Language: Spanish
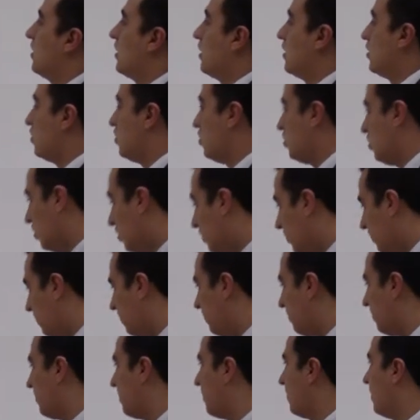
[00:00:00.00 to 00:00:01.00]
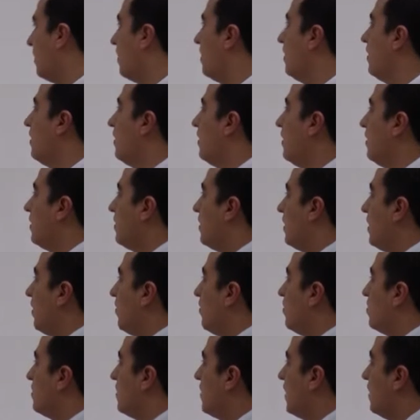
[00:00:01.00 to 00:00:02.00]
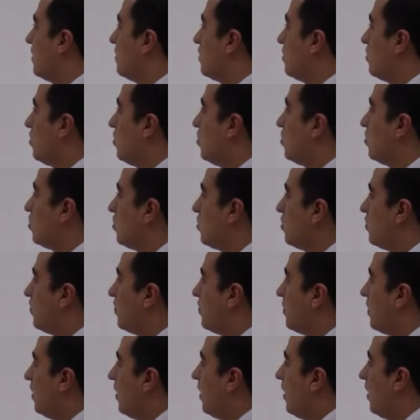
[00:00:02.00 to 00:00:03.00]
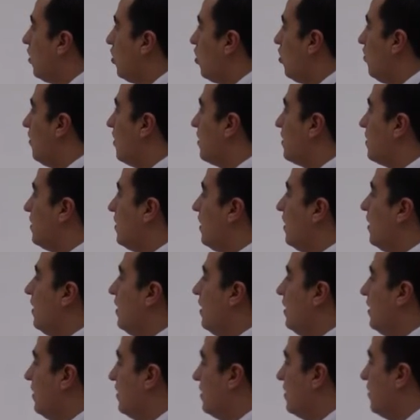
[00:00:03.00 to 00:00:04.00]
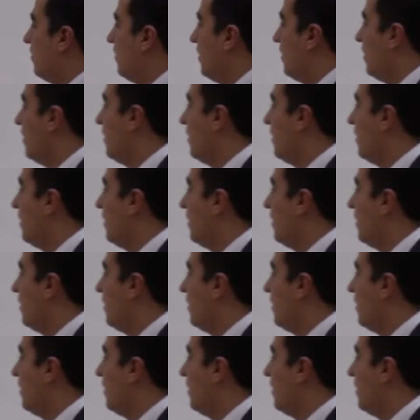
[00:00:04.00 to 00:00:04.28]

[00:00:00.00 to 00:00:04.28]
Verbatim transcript: de gestión, tenemos gastos eh, comerciales,